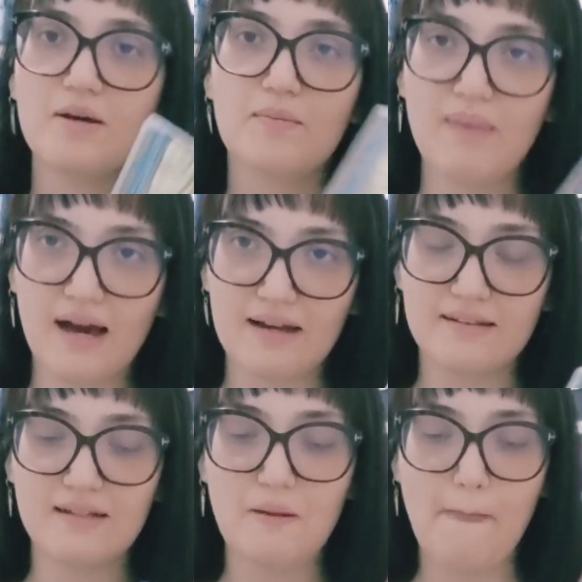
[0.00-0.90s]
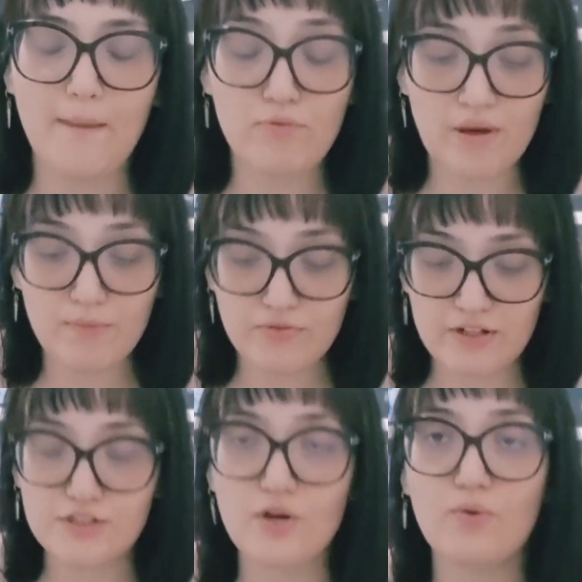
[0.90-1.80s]
Mara, né? Eu fiquei muito
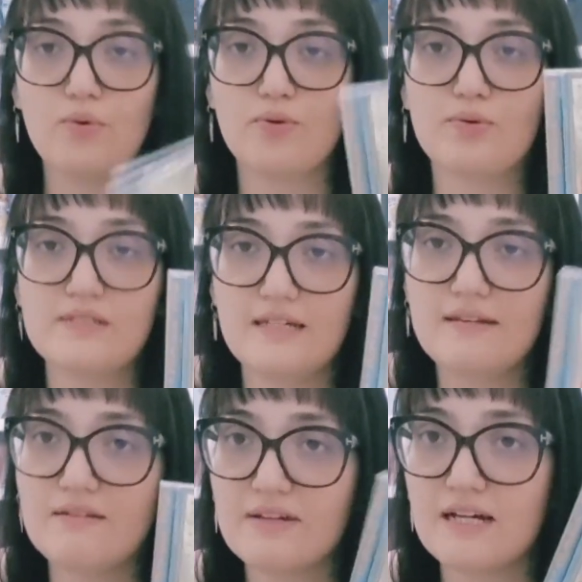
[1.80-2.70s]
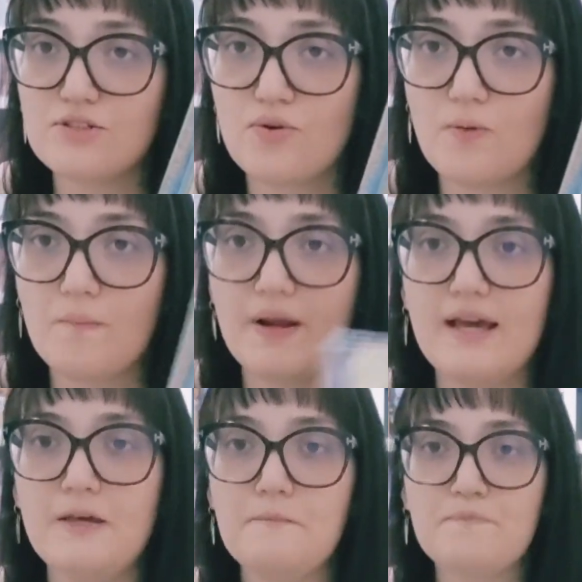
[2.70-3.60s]
feliz de ter conseguido. Na verdade, eu
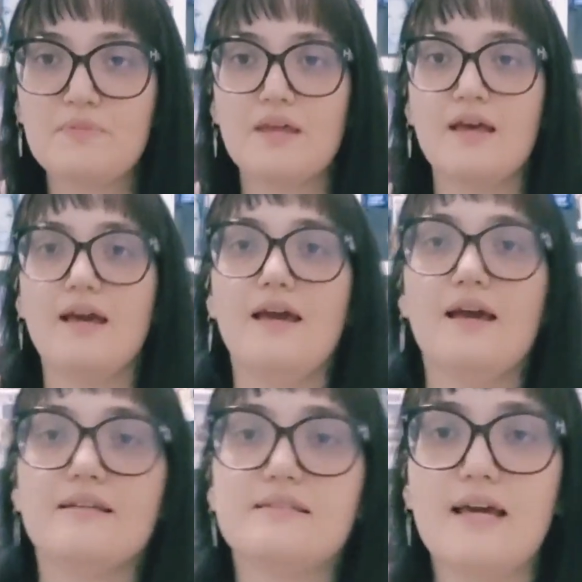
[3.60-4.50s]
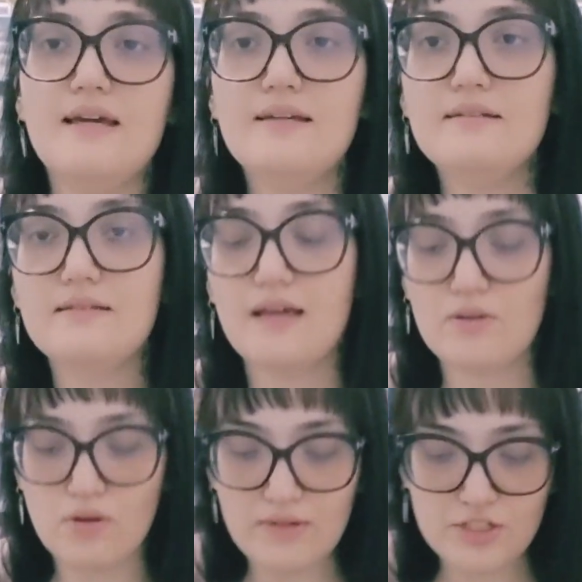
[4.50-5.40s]
comprei sem. Eu
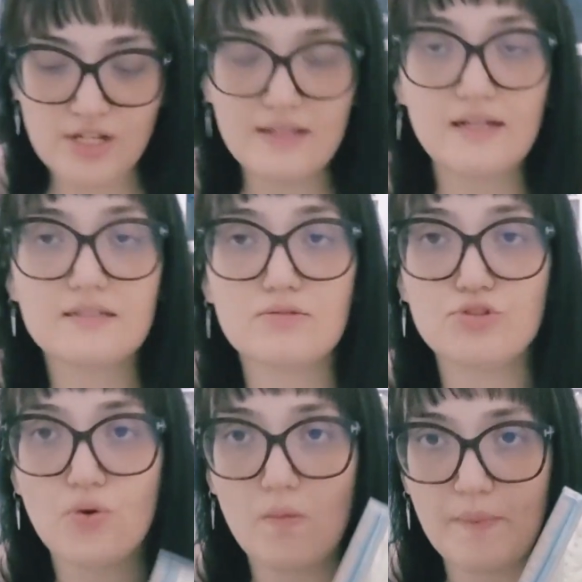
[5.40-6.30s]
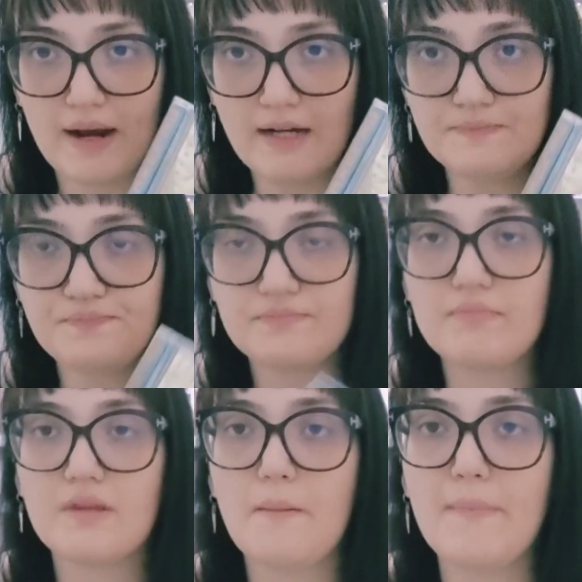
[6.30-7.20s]
não tinha intenção de comprar,
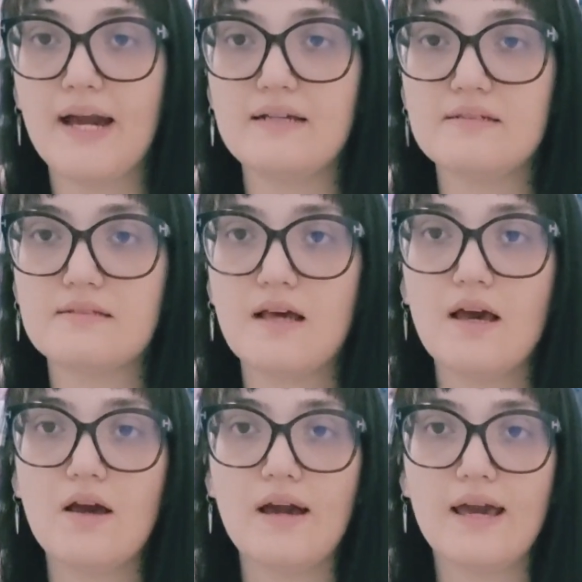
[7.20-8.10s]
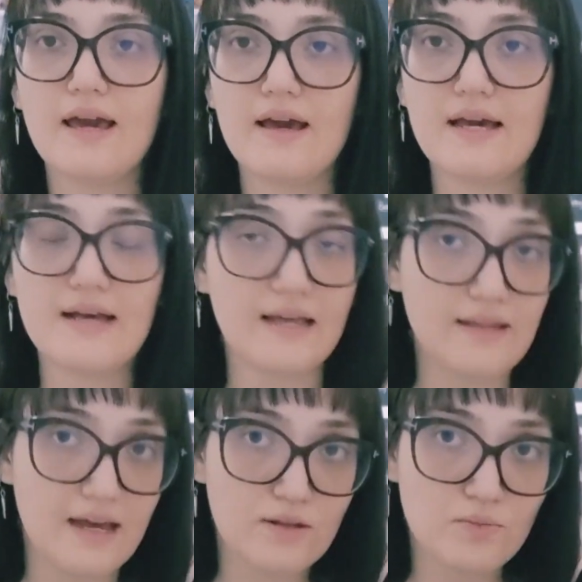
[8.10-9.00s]
mas é, é, é
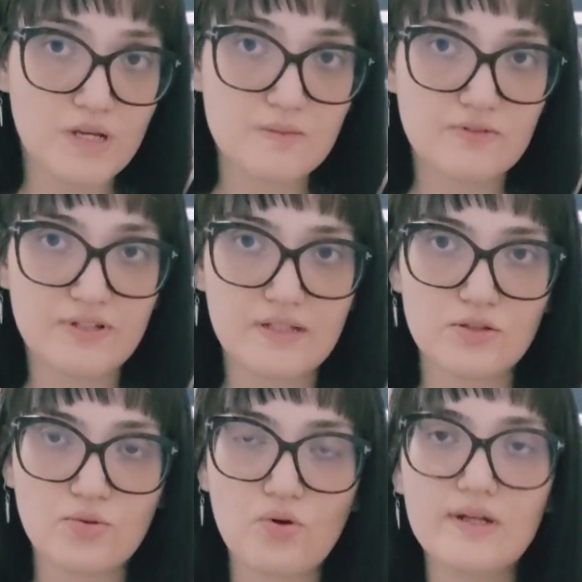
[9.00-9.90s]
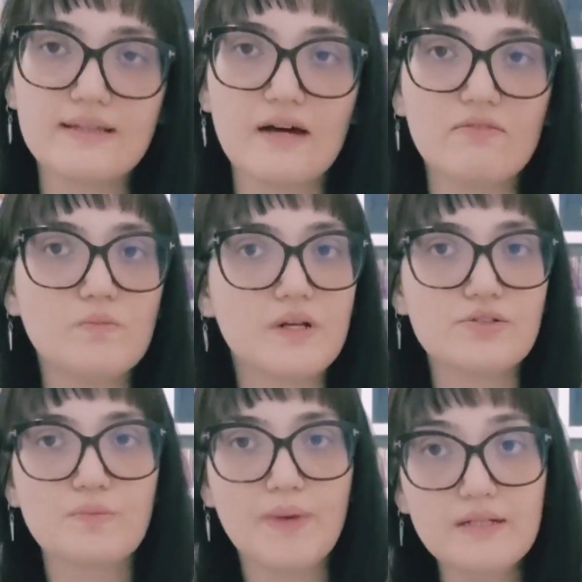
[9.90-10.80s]
era do mesmo vendedor e tava um
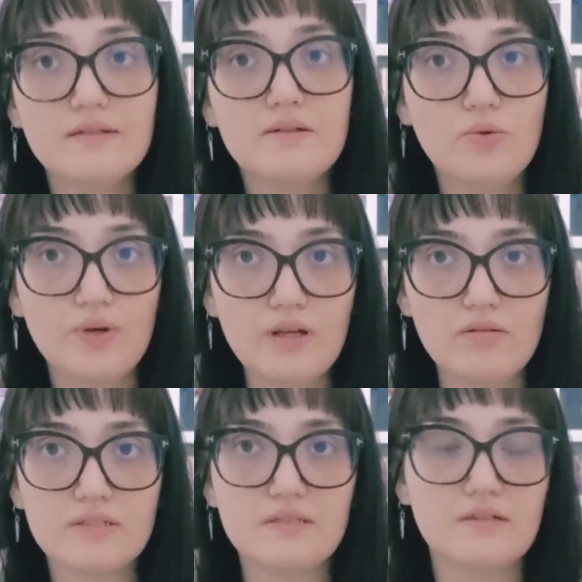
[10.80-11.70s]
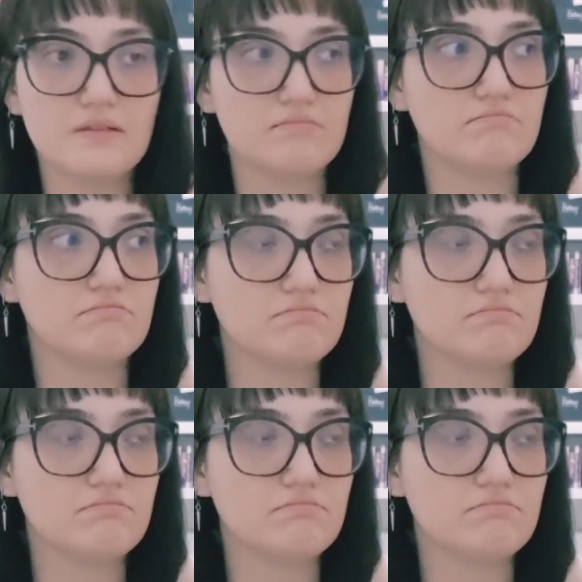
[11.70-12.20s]
preço bem tranquilo, assim.